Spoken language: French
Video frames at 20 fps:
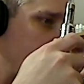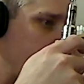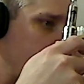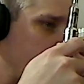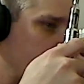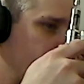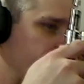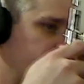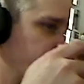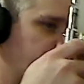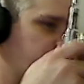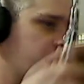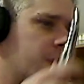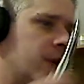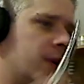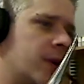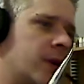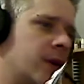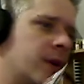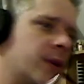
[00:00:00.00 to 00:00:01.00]
On est sur
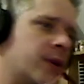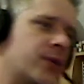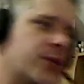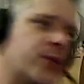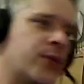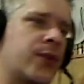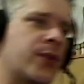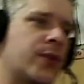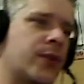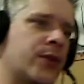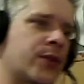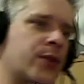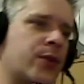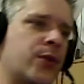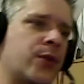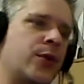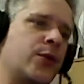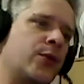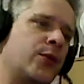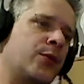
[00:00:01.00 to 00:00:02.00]
euh, un truc
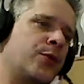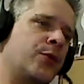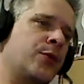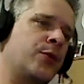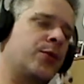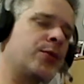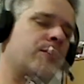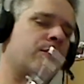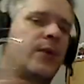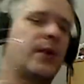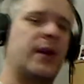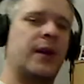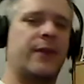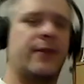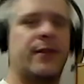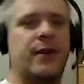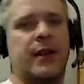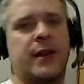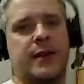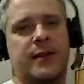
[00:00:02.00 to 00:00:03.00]
entre le bonbon et la
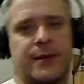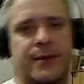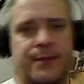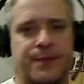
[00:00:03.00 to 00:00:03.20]
fraise.